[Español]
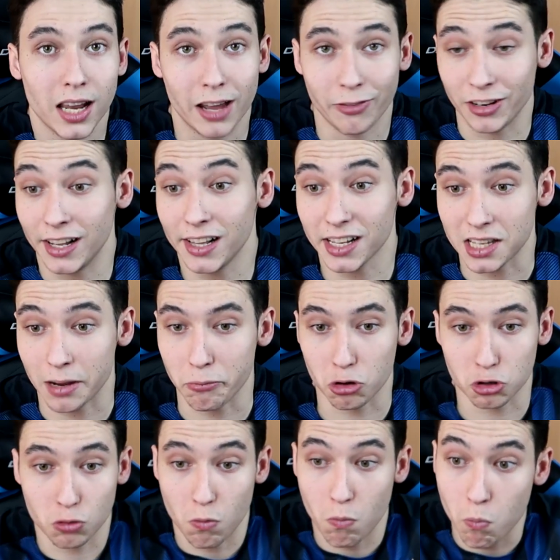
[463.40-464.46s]
en la final de la
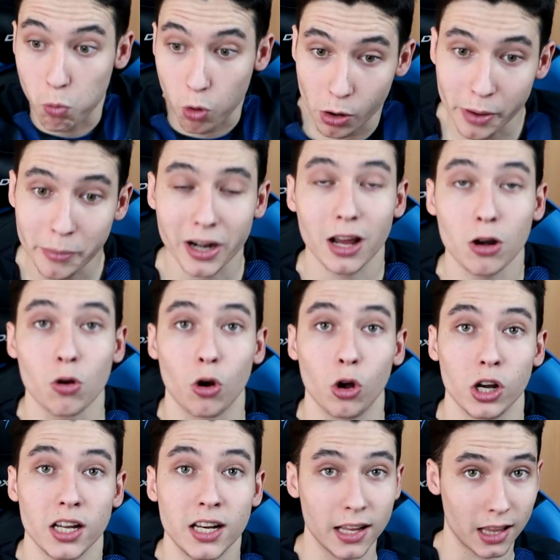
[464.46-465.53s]
Champions vuelve a marcar un
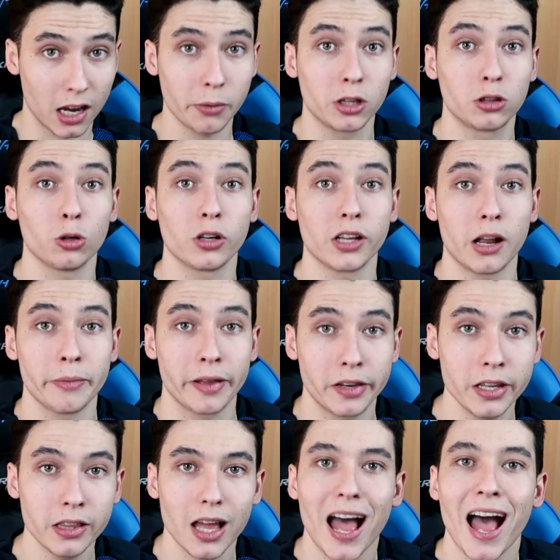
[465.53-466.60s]
gol y le da la victoria al
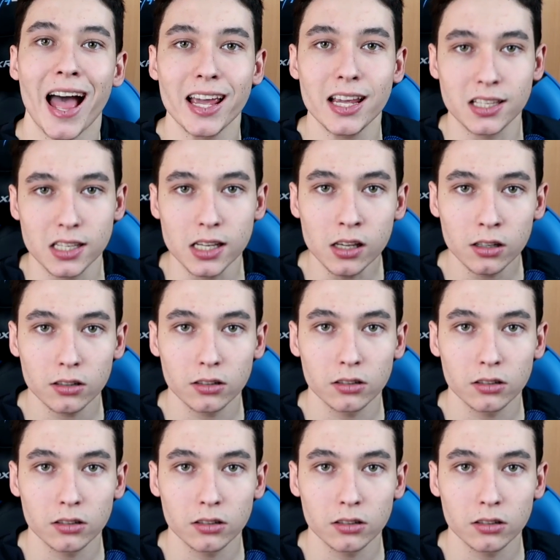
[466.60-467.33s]
Madrid, ahí sí